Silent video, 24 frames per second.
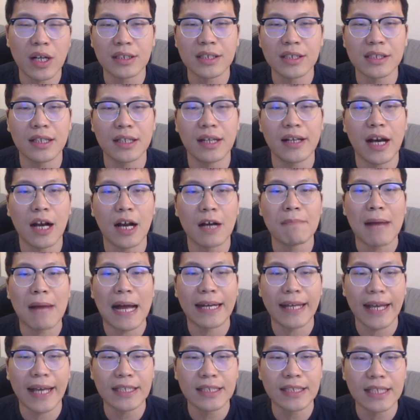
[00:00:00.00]
自己的两个
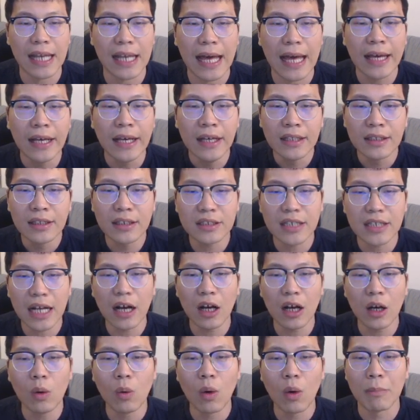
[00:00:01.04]
马连起来，那
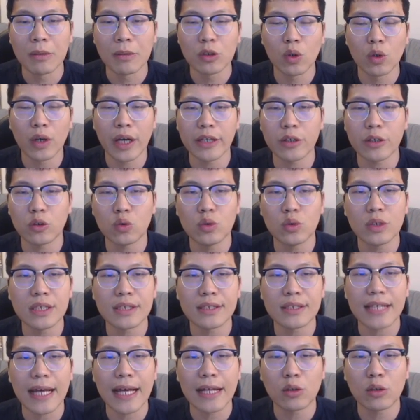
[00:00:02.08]
然后我们就可以车
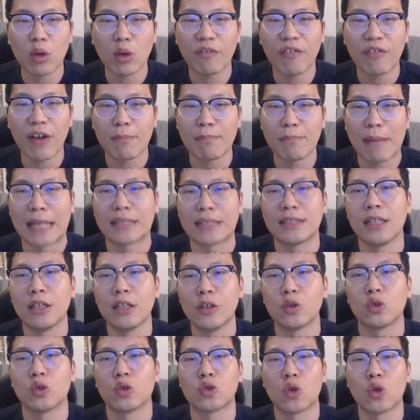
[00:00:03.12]
g 三，对方马 g
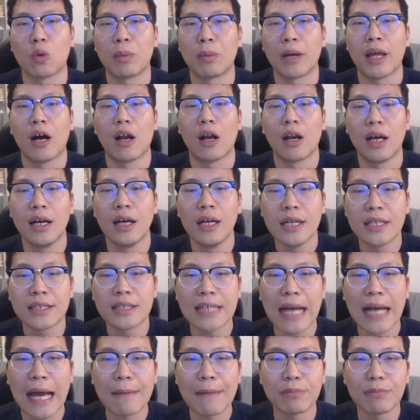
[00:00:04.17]
六就走不了了。
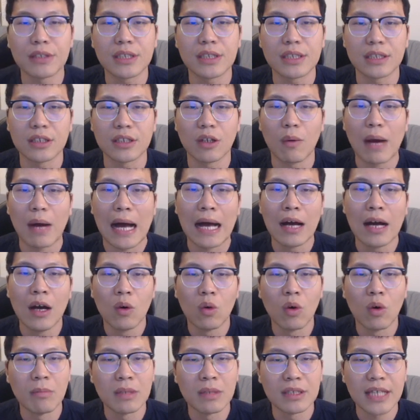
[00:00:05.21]
下一步棋的
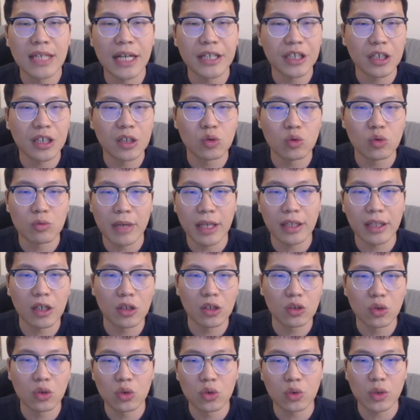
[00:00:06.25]
话，我们在这个局面
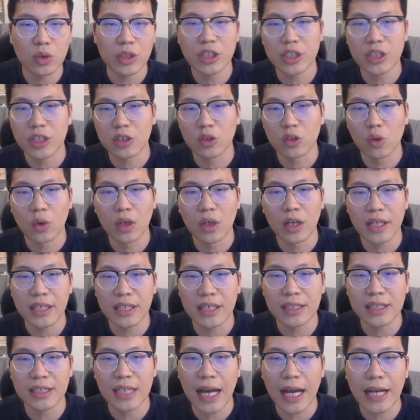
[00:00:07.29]
当中，随时都可
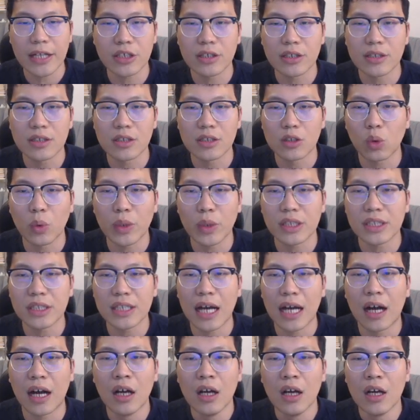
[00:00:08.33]
以向 h 四退
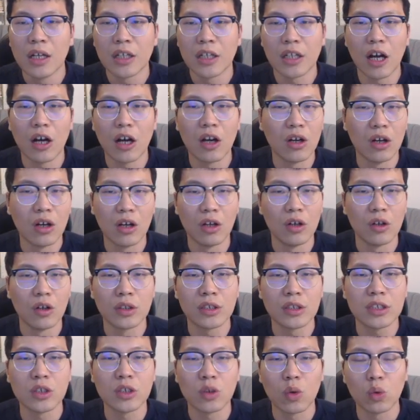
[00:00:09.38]
象，然
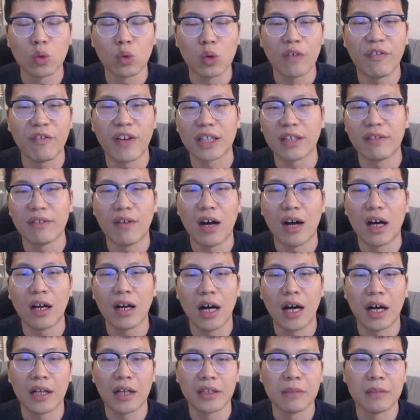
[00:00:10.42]
后进攻对方的王
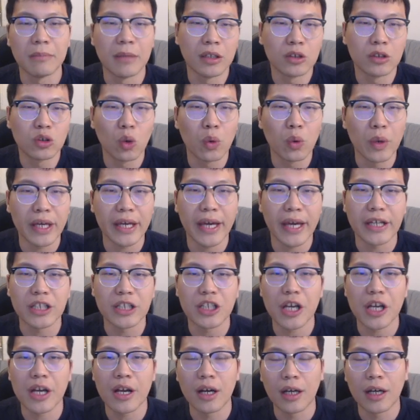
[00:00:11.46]
啊，那么就会给
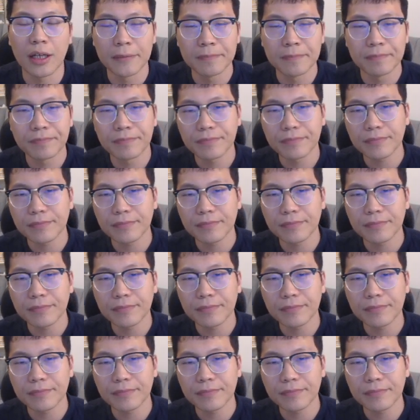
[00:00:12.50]
这个。